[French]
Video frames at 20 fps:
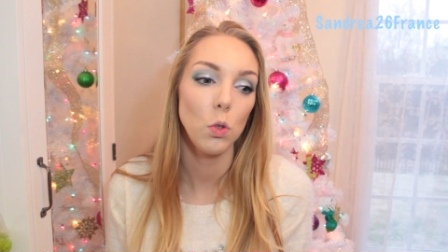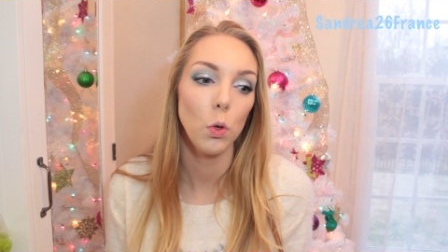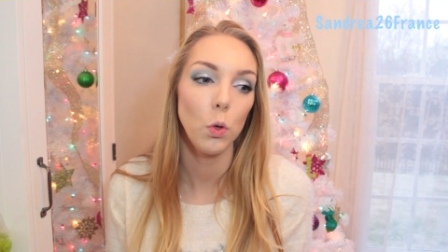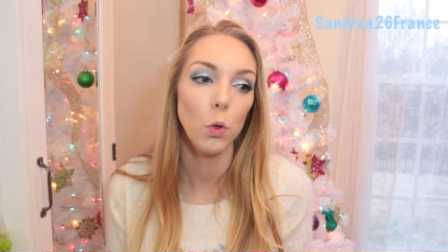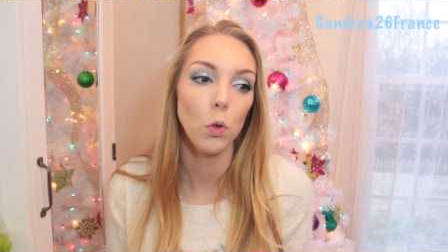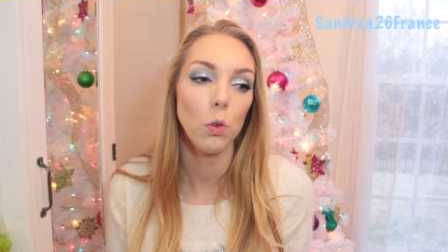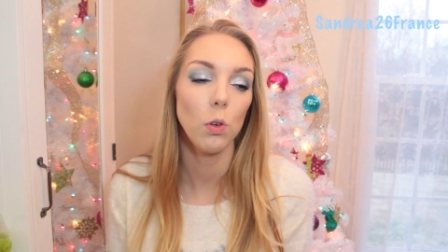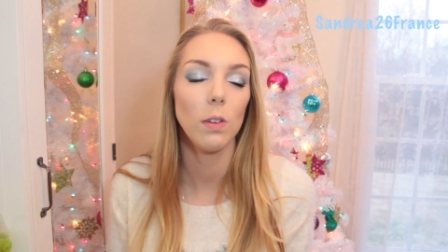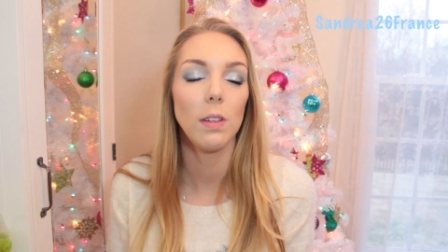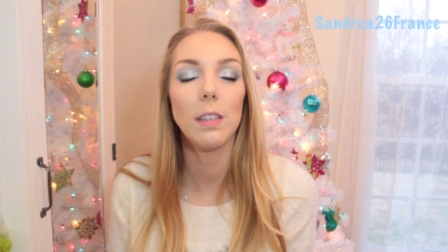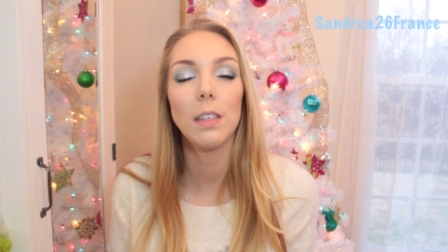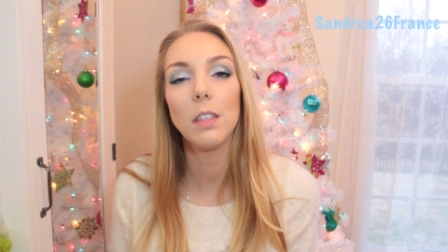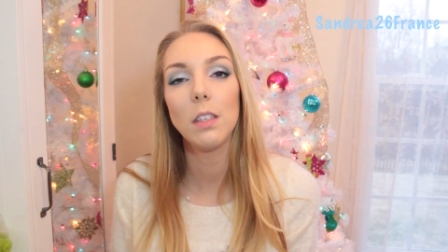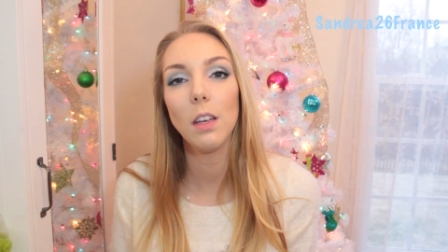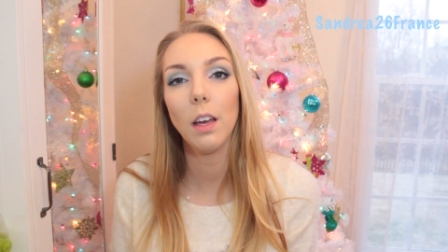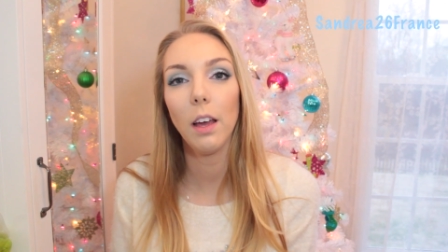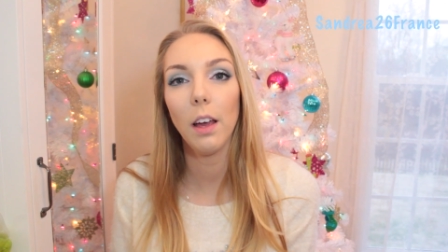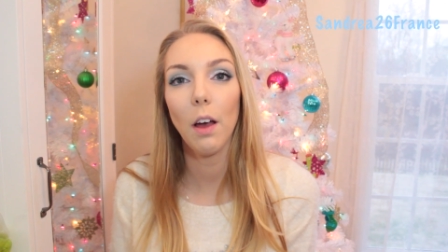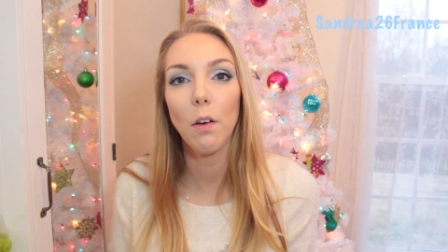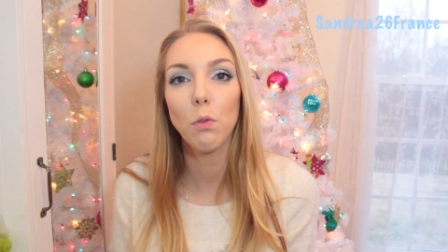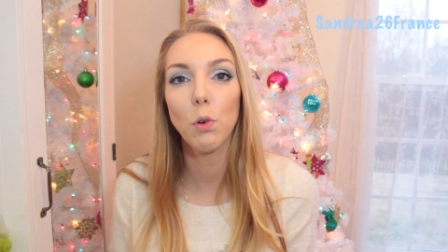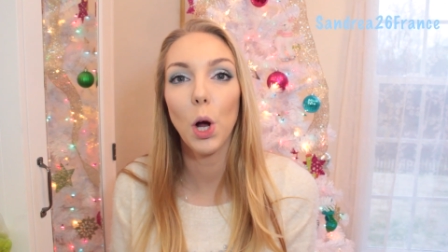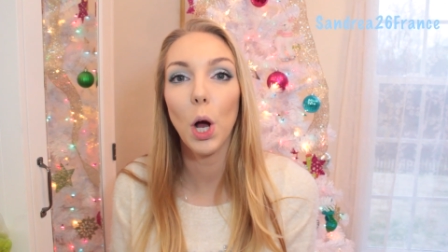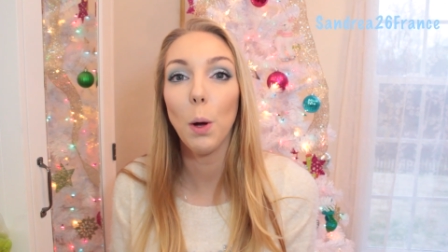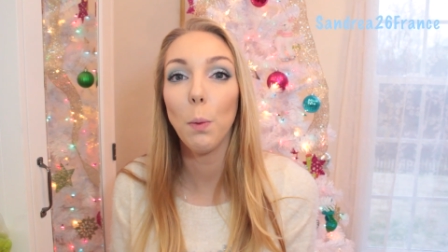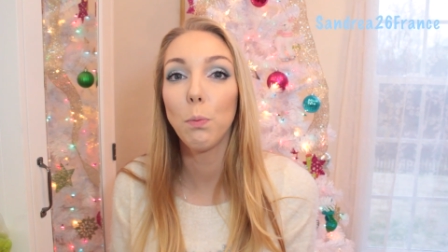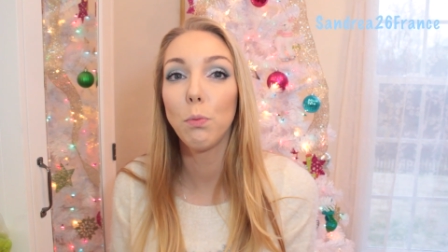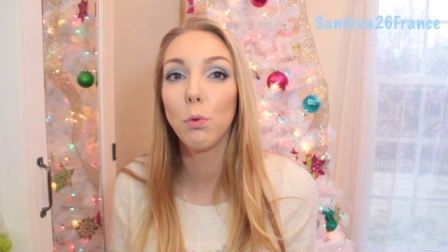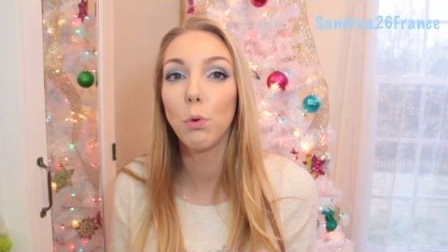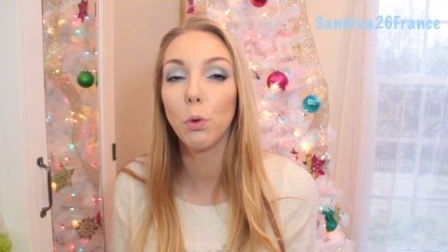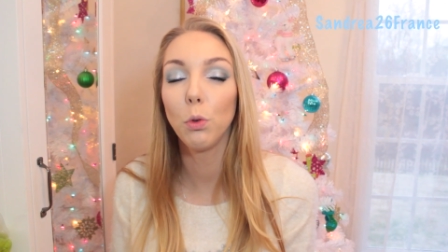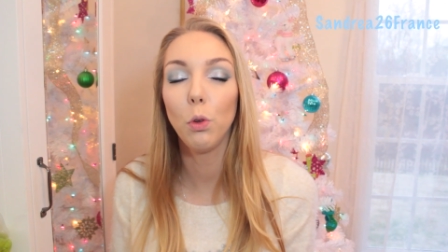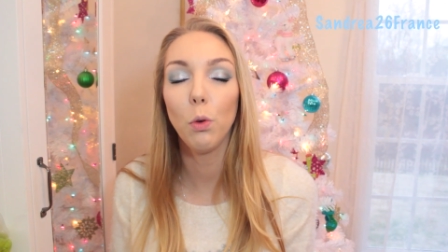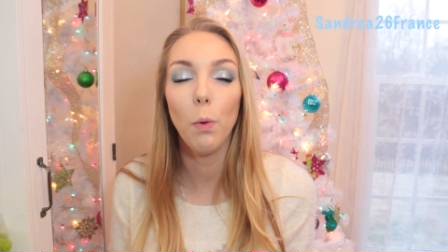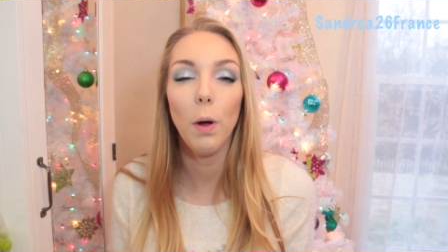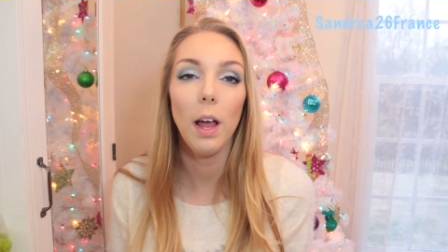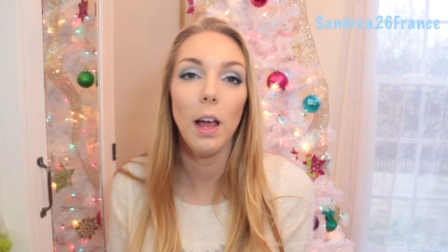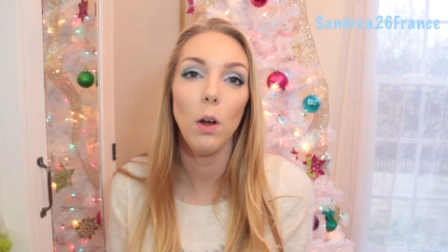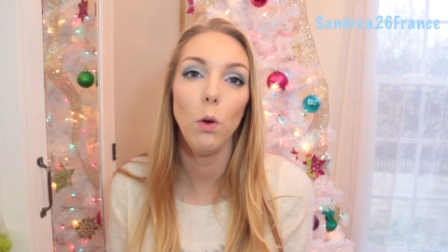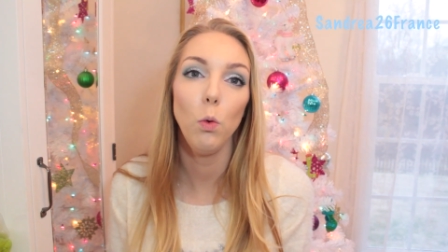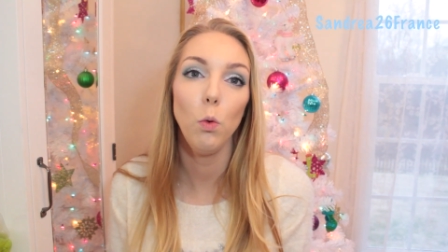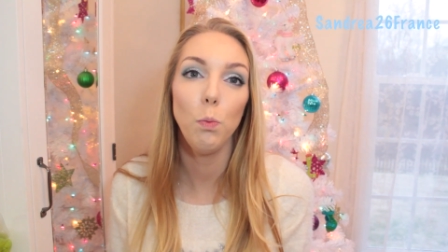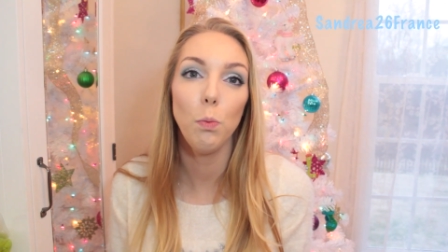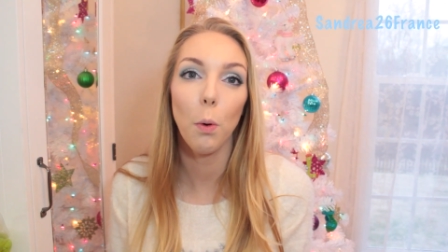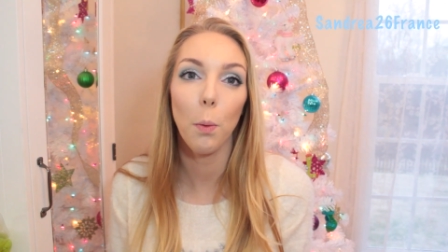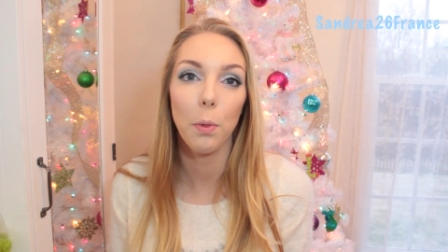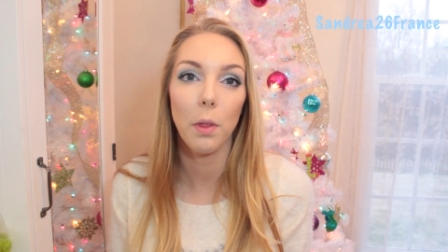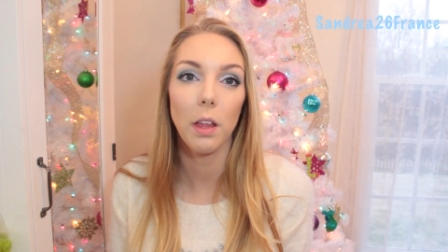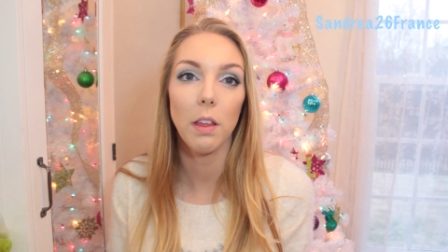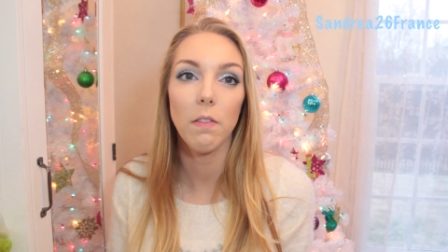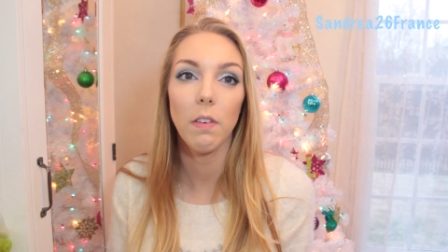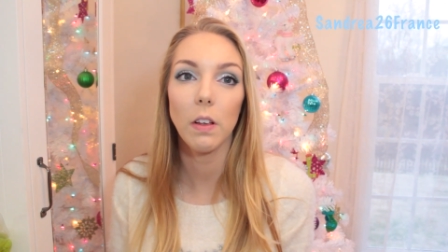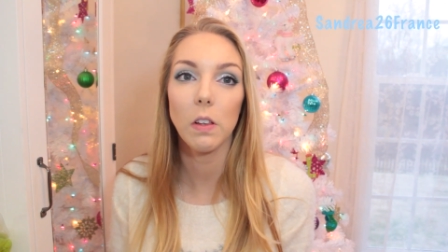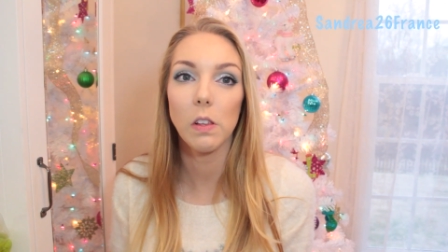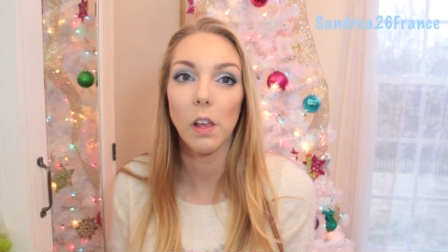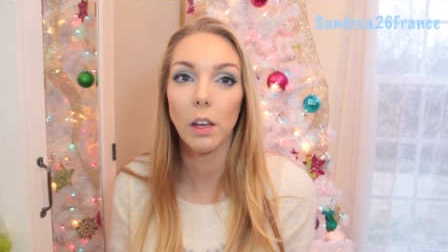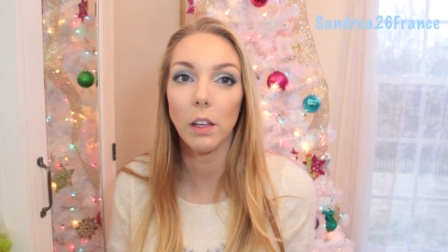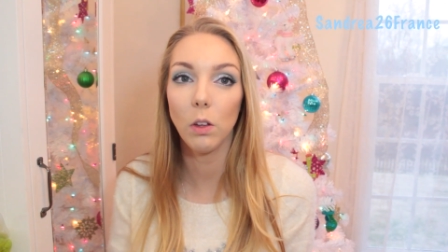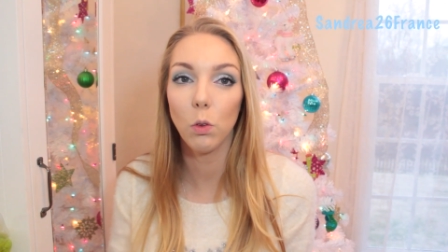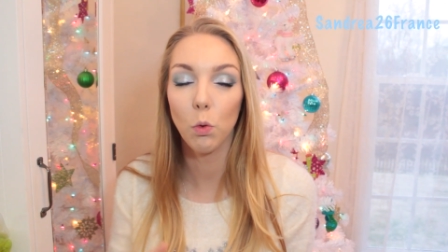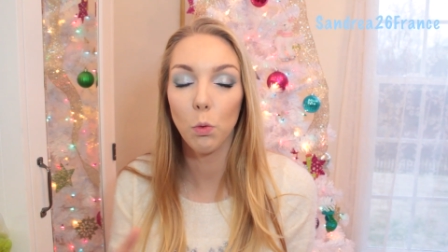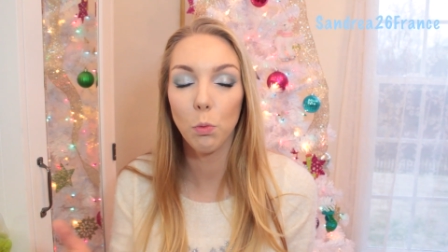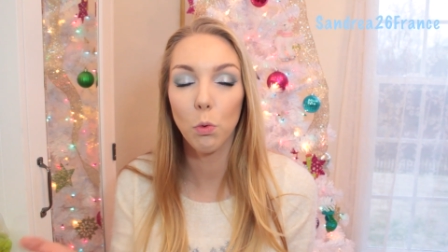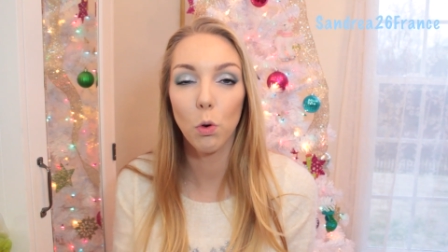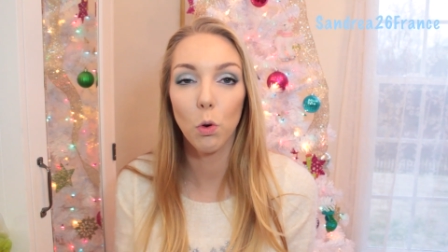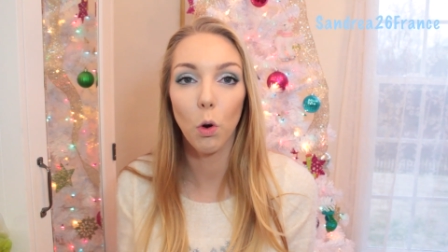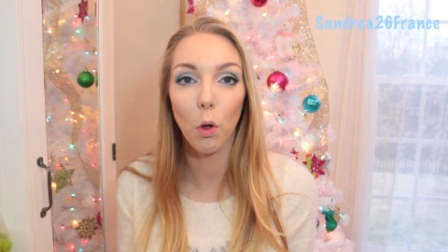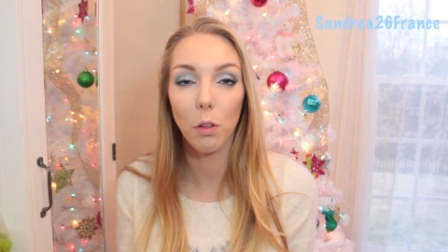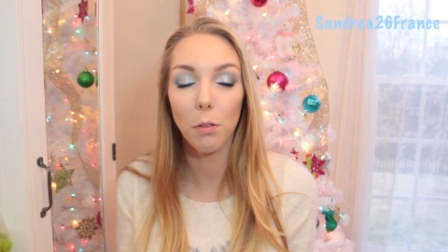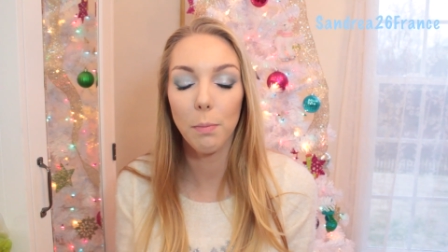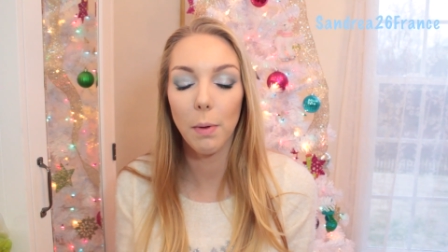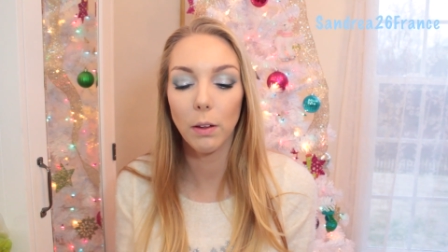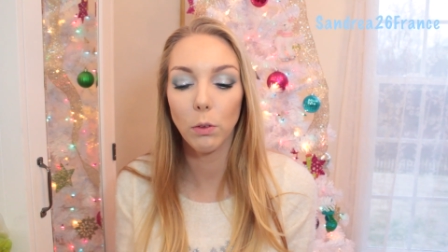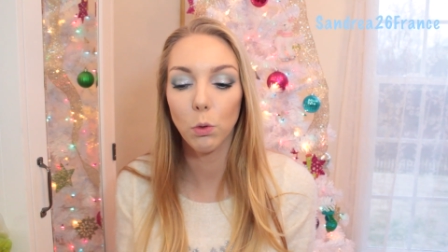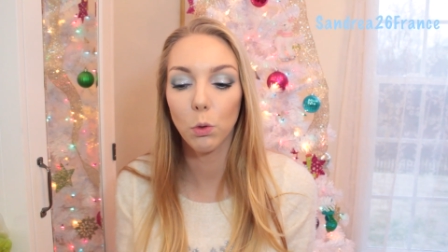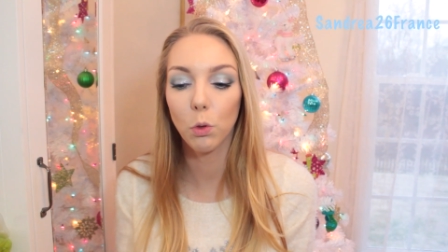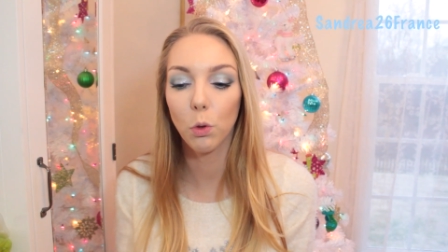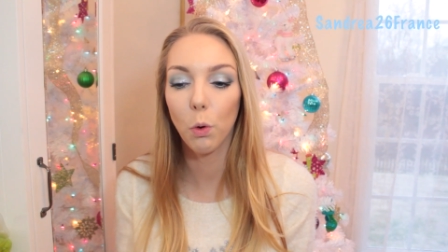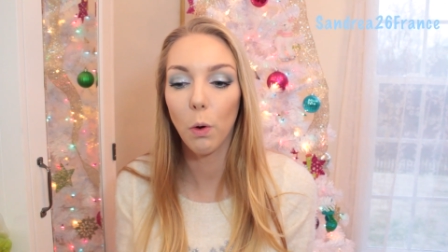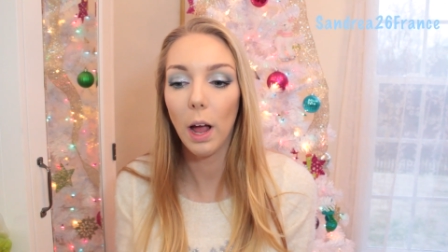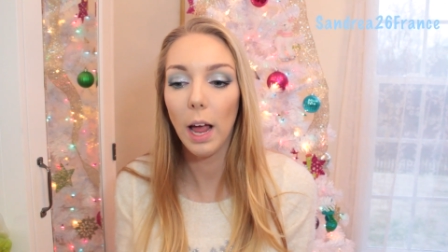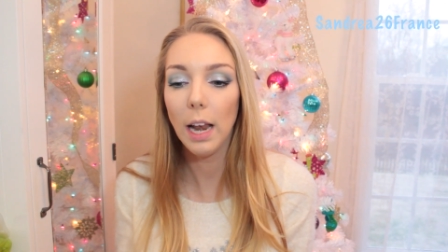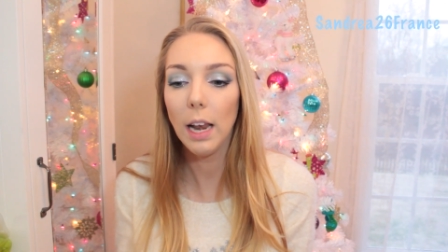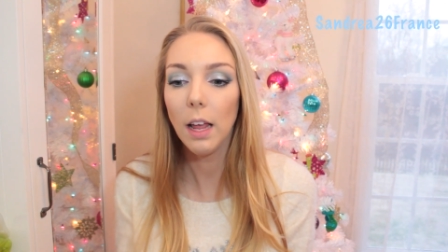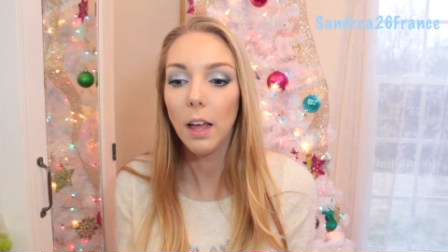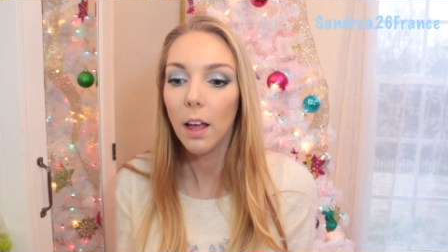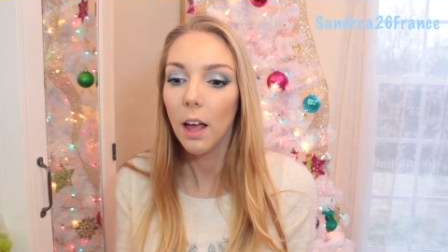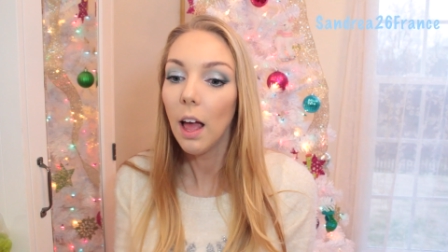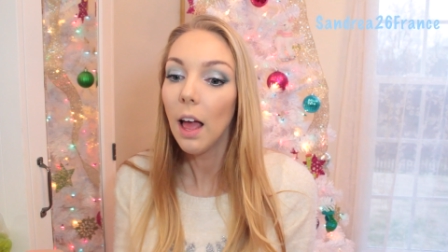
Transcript: ce que je désirais avoir pour Noël ou pour mon anniversaire qui tombe le lendemain de Noël.